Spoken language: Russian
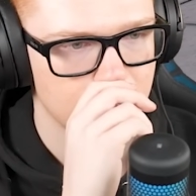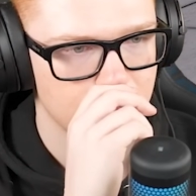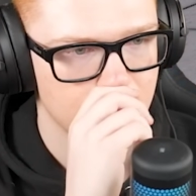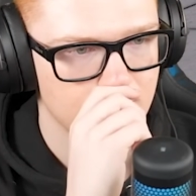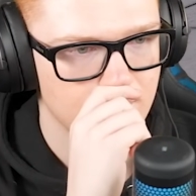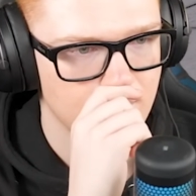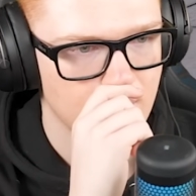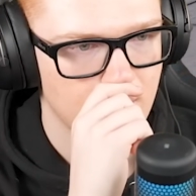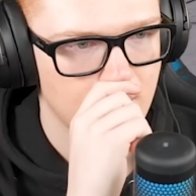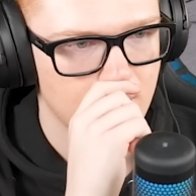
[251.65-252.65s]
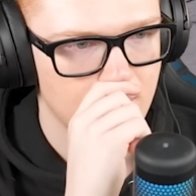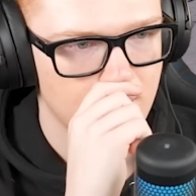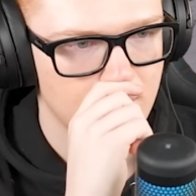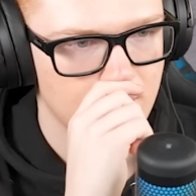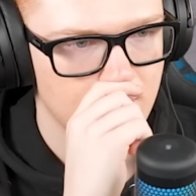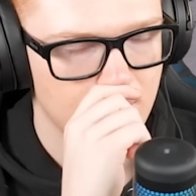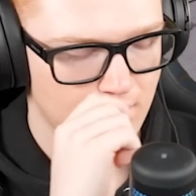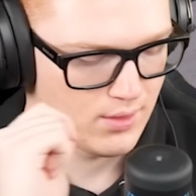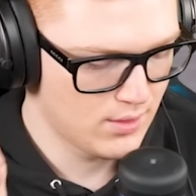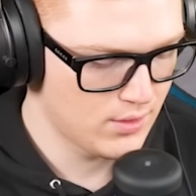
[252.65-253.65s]
не будет делать. Вот зажми блок.
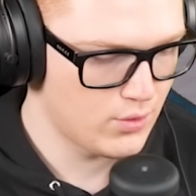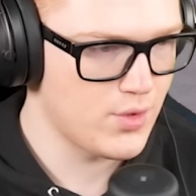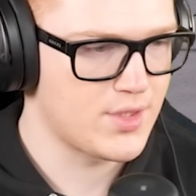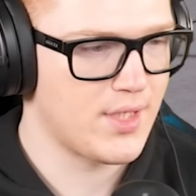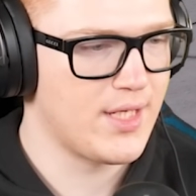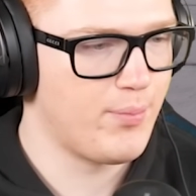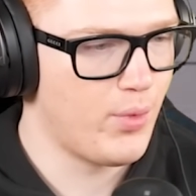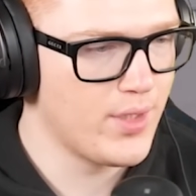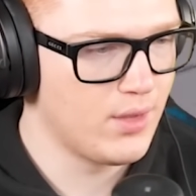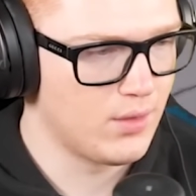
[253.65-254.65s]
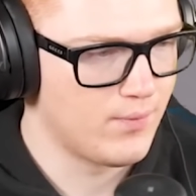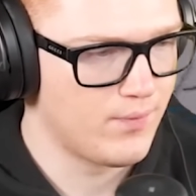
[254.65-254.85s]
То есть, как я понял,